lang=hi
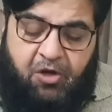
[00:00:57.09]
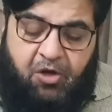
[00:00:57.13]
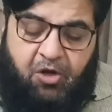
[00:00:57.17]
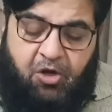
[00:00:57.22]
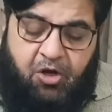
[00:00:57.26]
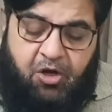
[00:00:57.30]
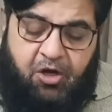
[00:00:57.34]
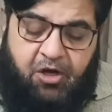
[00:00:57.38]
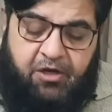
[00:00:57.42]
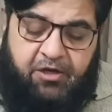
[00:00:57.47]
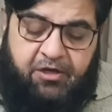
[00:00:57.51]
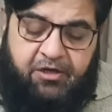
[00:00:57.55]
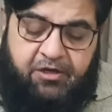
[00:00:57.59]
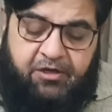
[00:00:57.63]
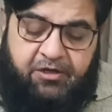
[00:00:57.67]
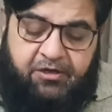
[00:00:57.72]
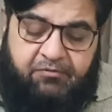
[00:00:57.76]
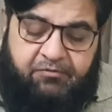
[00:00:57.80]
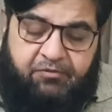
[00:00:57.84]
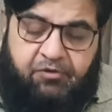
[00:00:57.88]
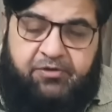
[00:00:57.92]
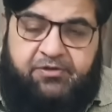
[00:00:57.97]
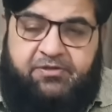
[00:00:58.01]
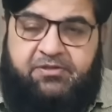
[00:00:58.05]
और
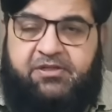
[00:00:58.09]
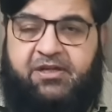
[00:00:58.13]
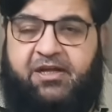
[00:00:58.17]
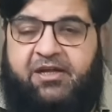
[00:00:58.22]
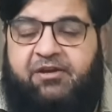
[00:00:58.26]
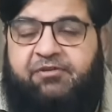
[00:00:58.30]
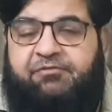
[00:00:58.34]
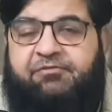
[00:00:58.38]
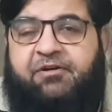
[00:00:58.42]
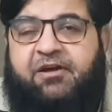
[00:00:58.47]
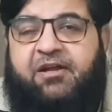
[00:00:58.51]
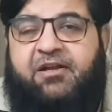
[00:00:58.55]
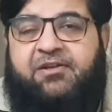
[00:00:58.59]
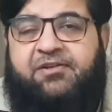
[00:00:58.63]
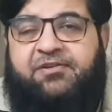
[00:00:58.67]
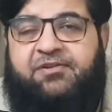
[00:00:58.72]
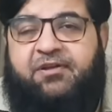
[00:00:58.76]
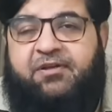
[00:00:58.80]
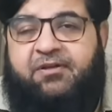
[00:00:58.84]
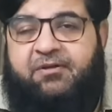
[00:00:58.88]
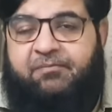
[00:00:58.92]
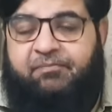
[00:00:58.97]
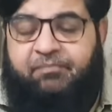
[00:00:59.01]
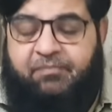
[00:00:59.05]
वो इस दार फ़ानी
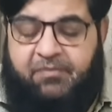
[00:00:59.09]
से